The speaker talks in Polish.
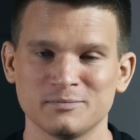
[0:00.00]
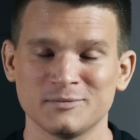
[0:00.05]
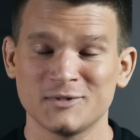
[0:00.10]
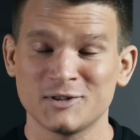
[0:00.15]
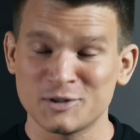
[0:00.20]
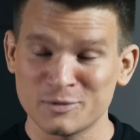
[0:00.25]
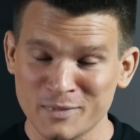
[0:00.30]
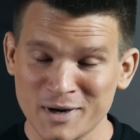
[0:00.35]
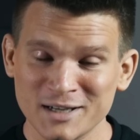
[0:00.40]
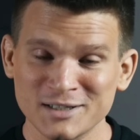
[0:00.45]

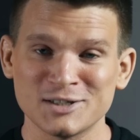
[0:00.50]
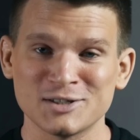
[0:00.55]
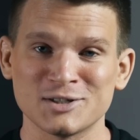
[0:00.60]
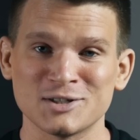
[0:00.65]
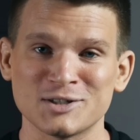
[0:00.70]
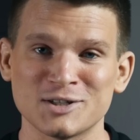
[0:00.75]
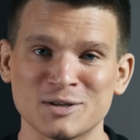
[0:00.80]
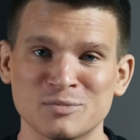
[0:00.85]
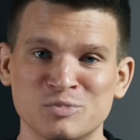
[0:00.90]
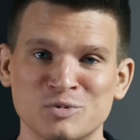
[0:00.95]
Trzymajcie
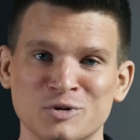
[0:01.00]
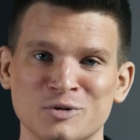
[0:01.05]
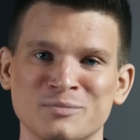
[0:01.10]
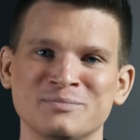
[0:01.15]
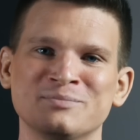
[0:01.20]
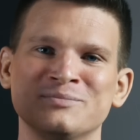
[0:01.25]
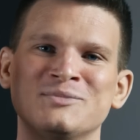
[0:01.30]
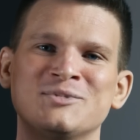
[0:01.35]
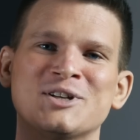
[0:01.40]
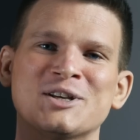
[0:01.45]
się ciepło,
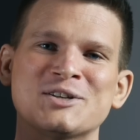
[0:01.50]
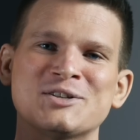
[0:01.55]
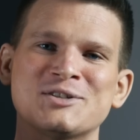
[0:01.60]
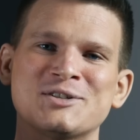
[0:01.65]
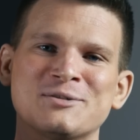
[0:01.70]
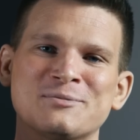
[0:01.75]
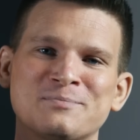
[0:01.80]
cześć!